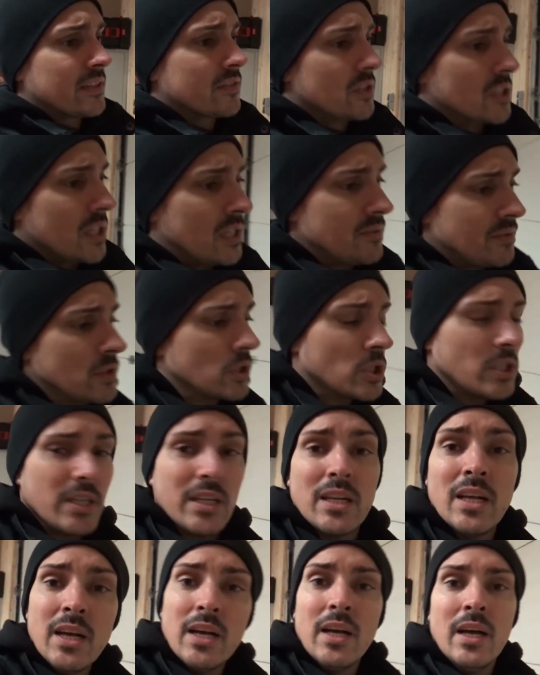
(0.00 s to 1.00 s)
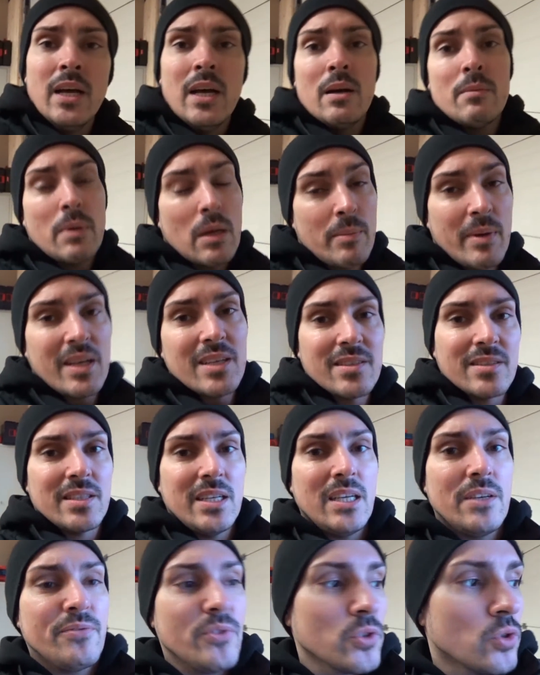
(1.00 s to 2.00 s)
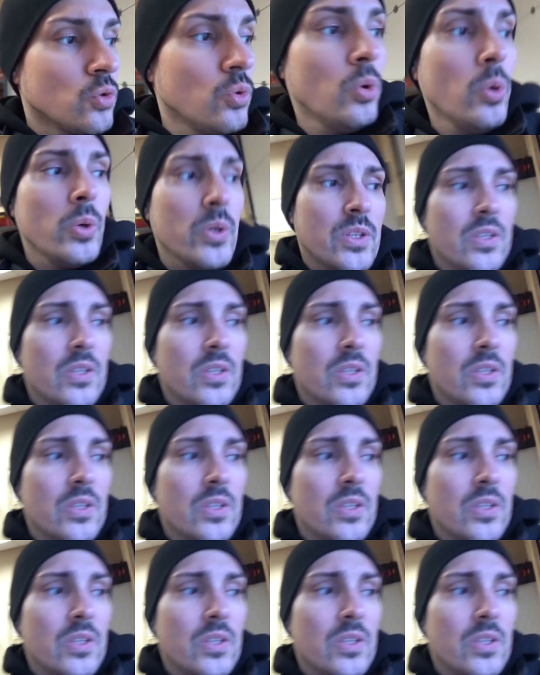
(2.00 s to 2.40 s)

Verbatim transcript: es euch einfach schnell, beim ST versucht.